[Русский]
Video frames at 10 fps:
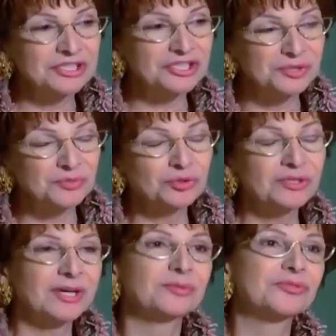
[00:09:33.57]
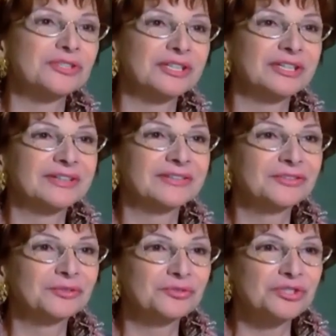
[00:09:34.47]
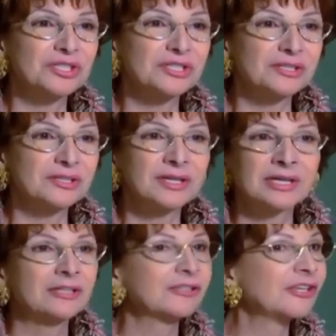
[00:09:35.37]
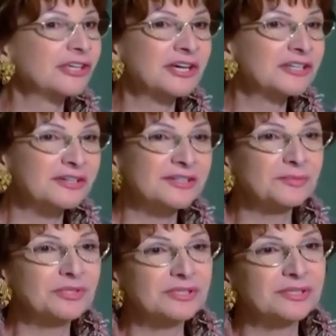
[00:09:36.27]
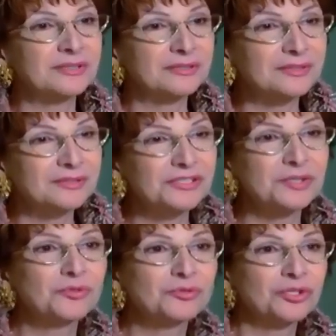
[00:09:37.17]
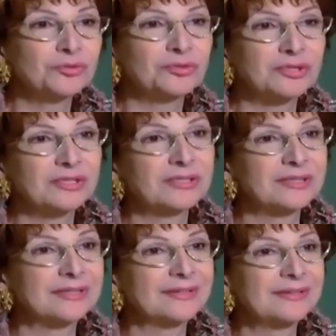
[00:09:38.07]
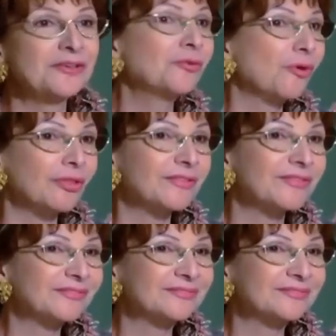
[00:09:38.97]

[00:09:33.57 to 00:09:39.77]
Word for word: с чистыми руками ушли в новую жизнь. Ни я не разбила семью чью-то, и не он.